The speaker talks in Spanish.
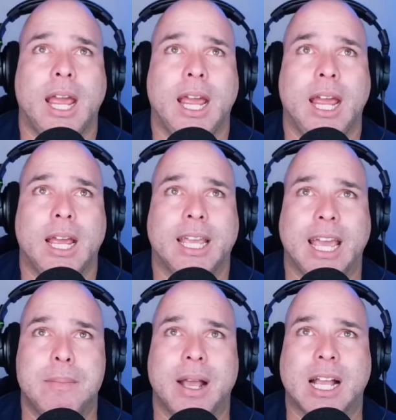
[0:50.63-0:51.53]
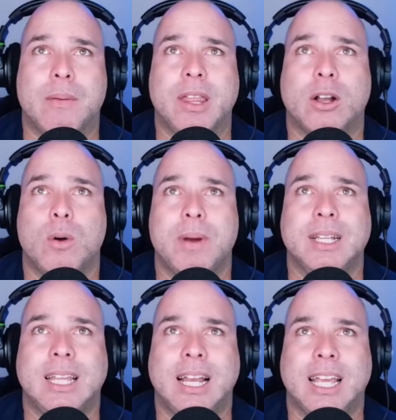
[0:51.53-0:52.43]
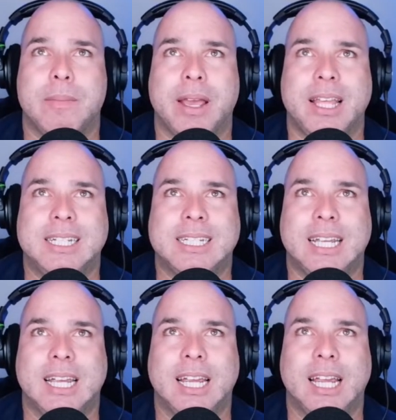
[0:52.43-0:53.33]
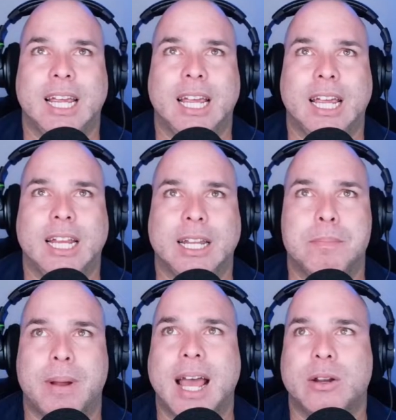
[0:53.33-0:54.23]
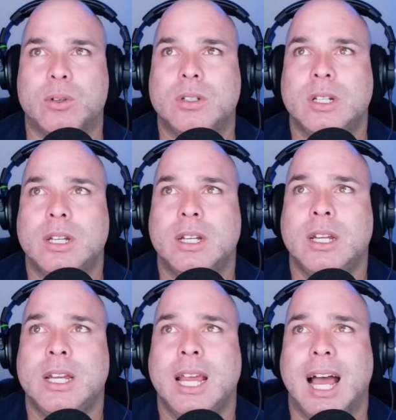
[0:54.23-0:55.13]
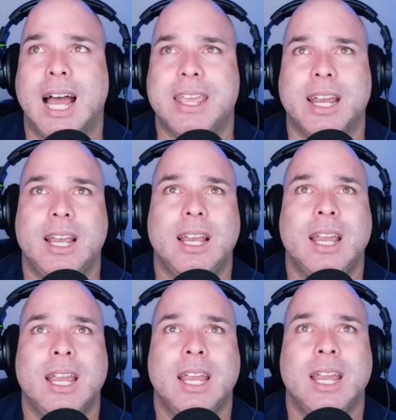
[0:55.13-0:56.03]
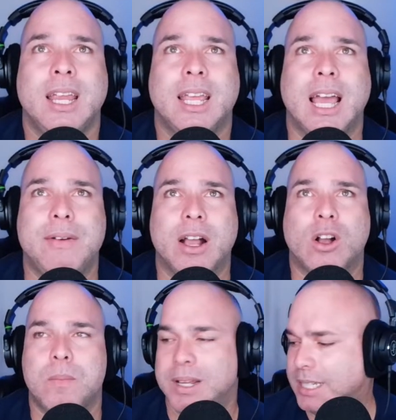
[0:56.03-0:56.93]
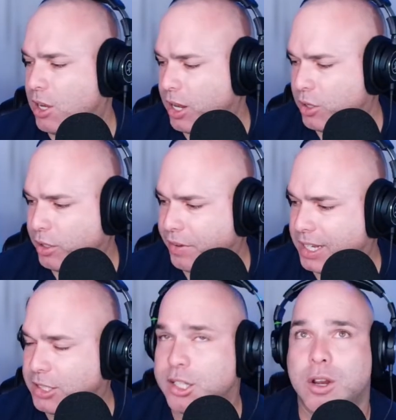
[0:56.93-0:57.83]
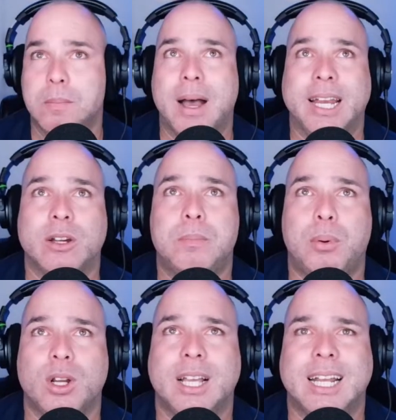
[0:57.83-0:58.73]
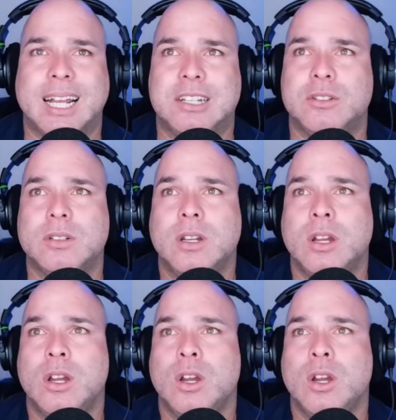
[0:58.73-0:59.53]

que me acaba de comentar que me dice temprano, ayer, que habían comenzado las notificaciones de los baneos. ¿Por qué razón?